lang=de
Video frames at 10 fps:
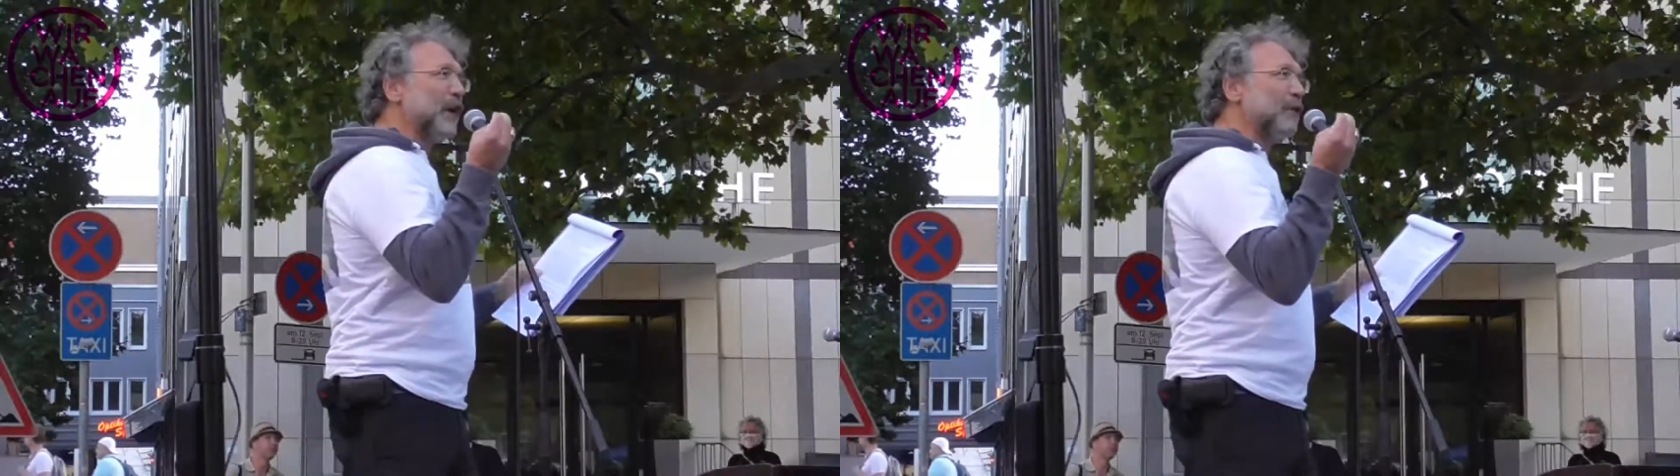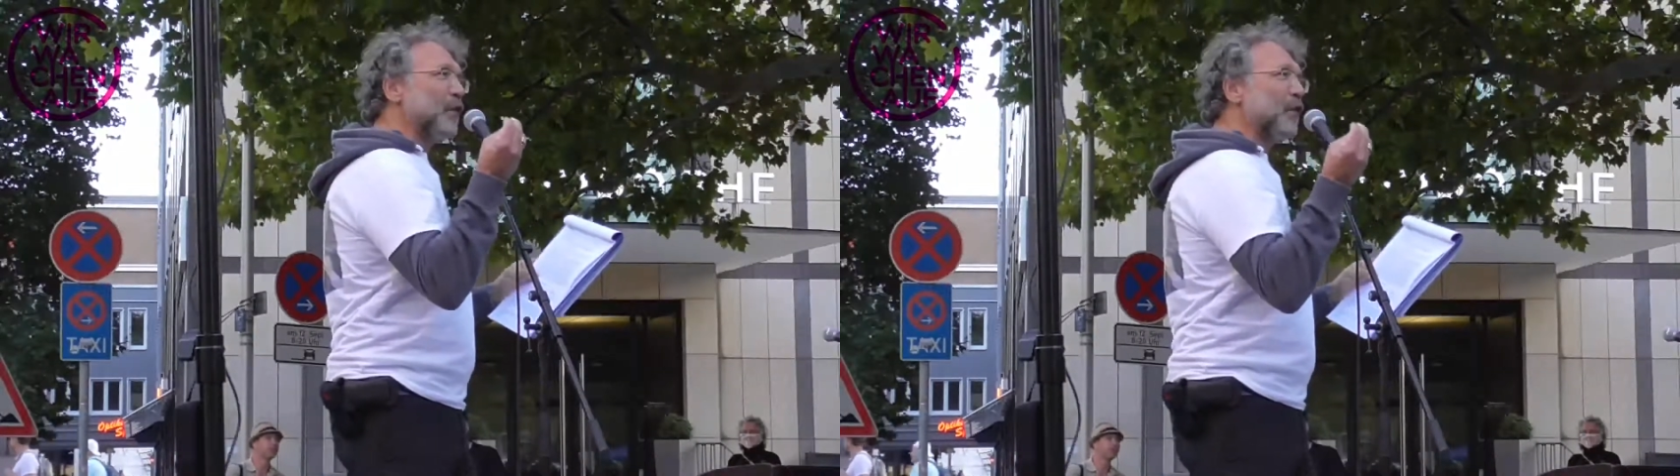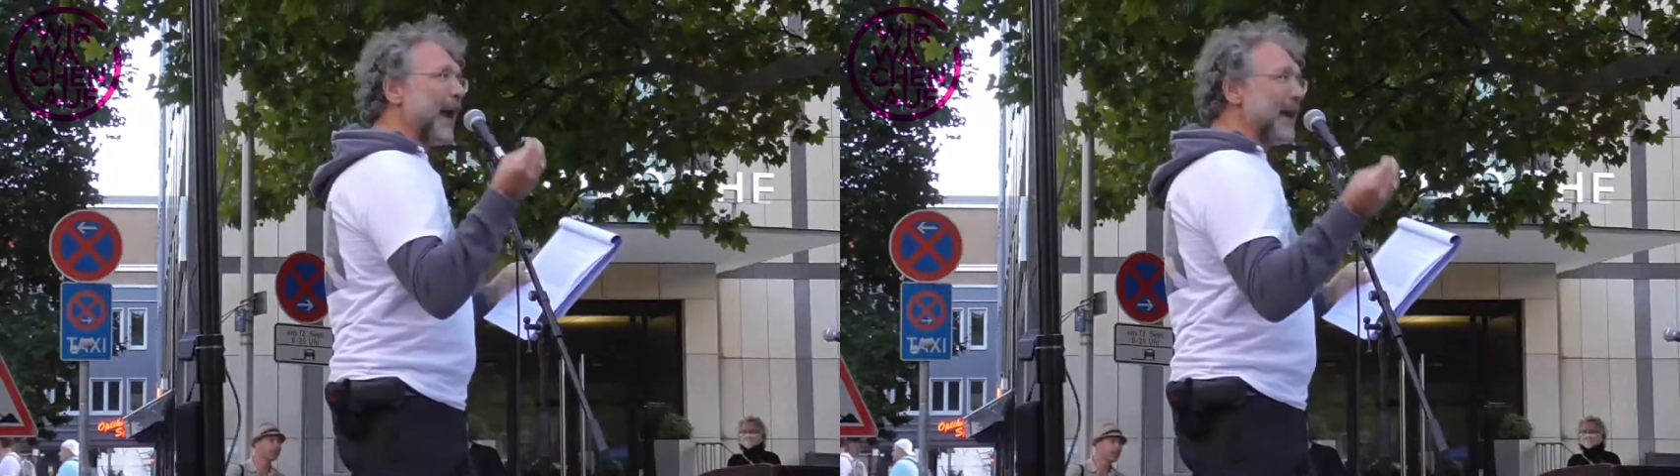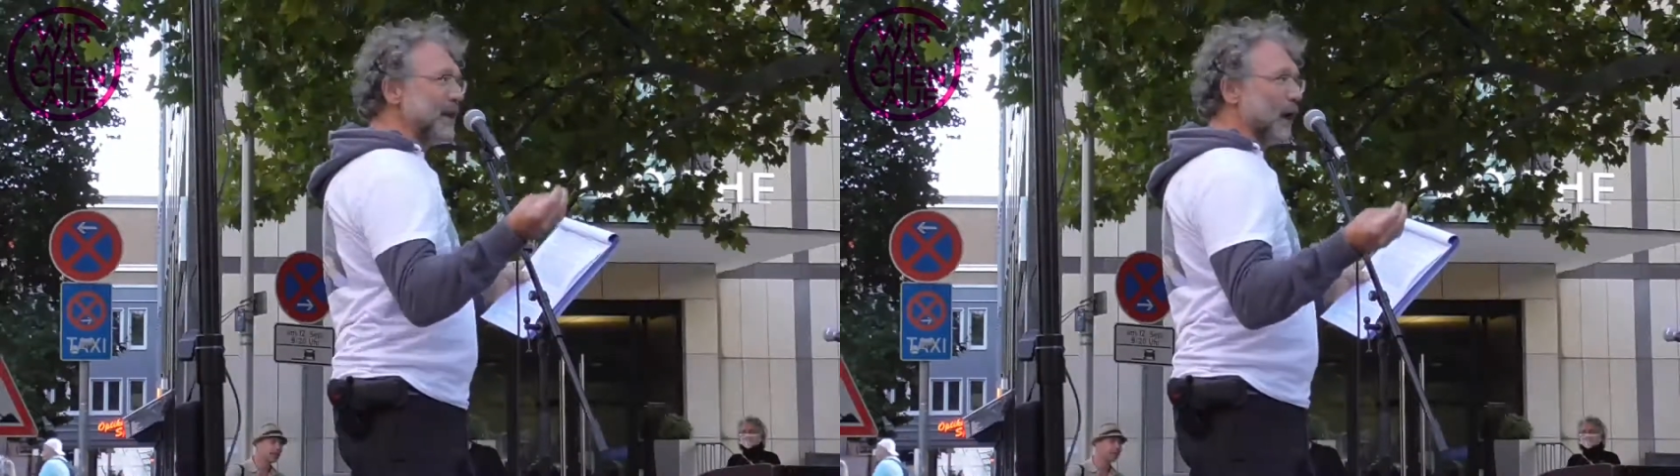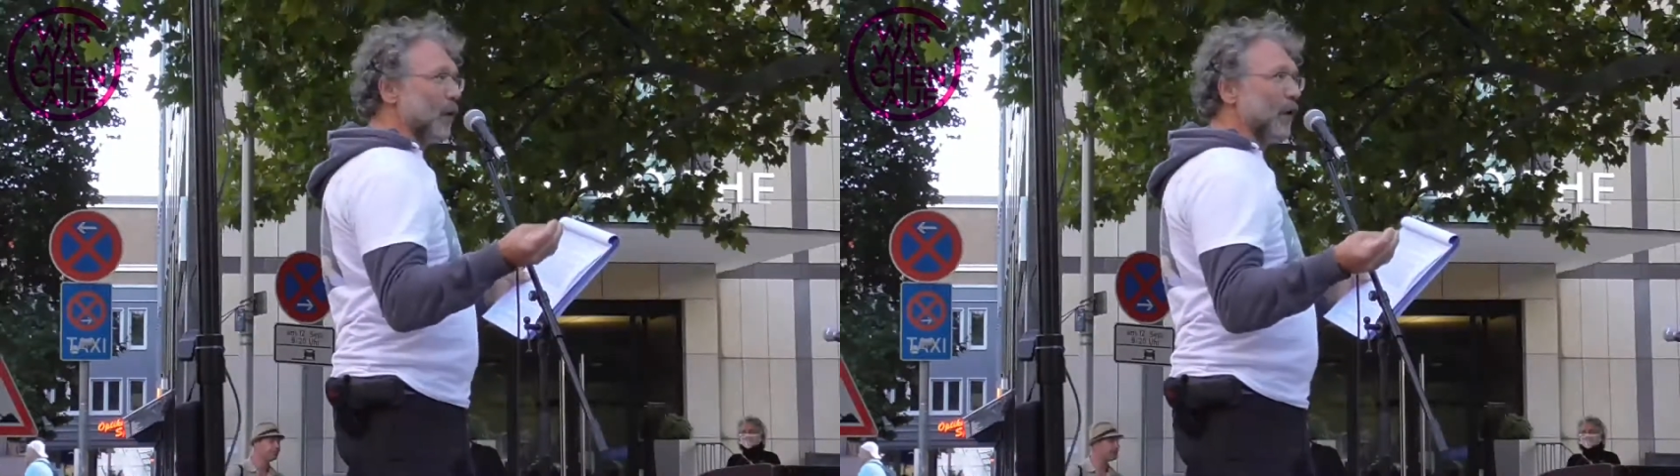wird für
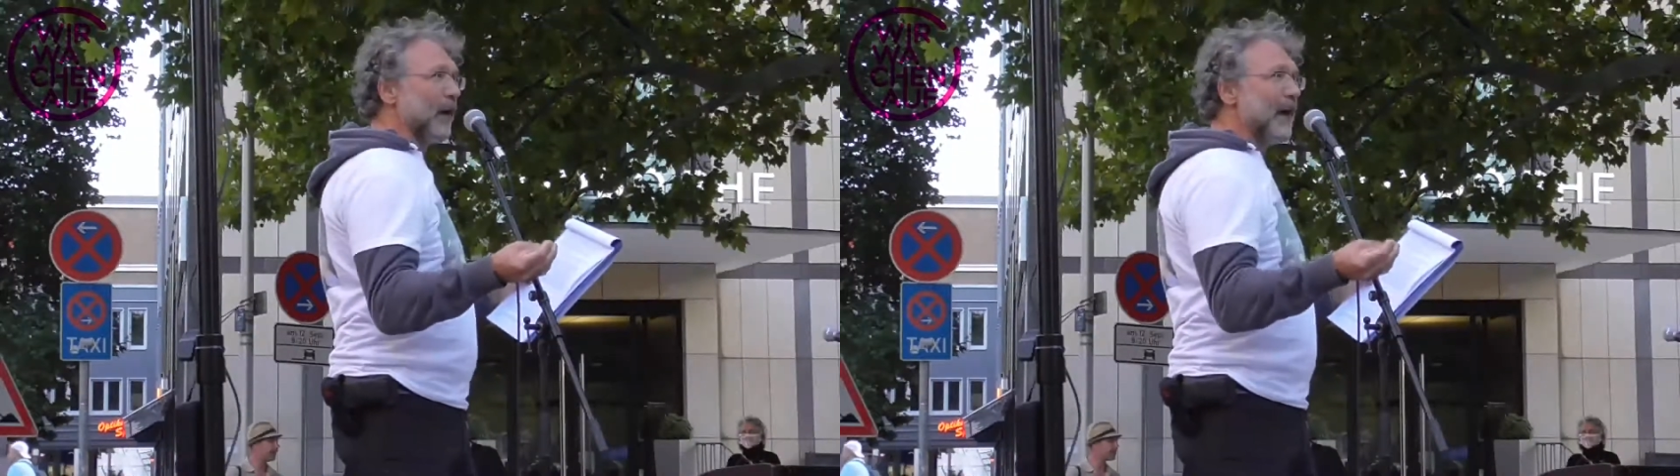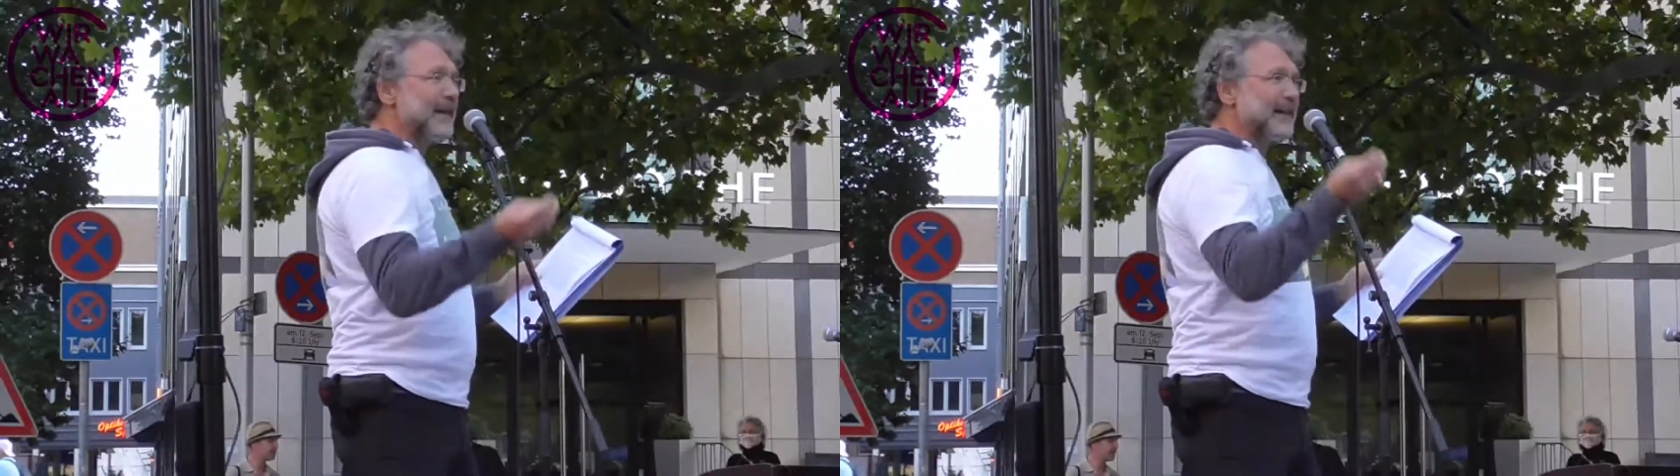Veränderung.